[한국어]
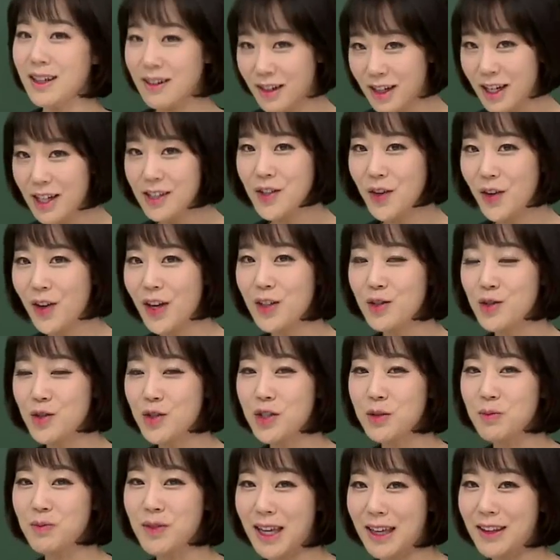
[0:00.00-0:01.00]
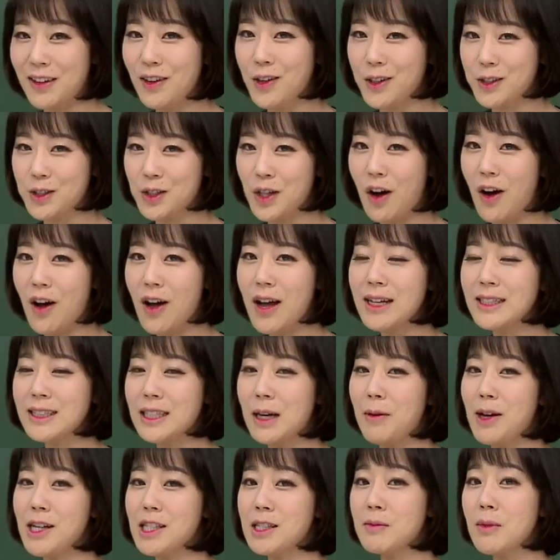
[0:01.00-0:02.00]
이렇게 해석해 주시면 되는 거죠.
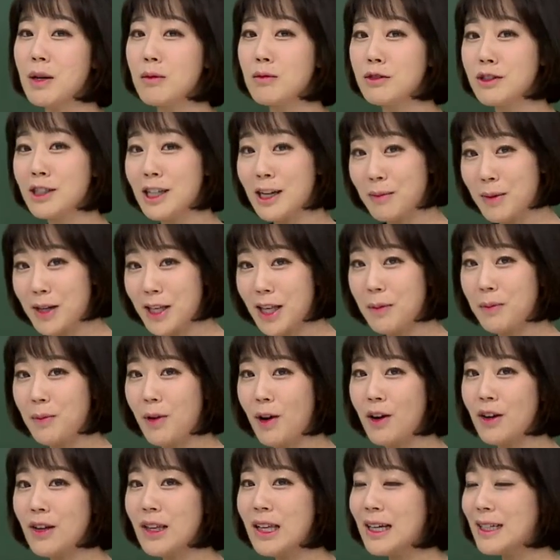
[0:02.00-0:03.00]
자, 마지막 문장만 한번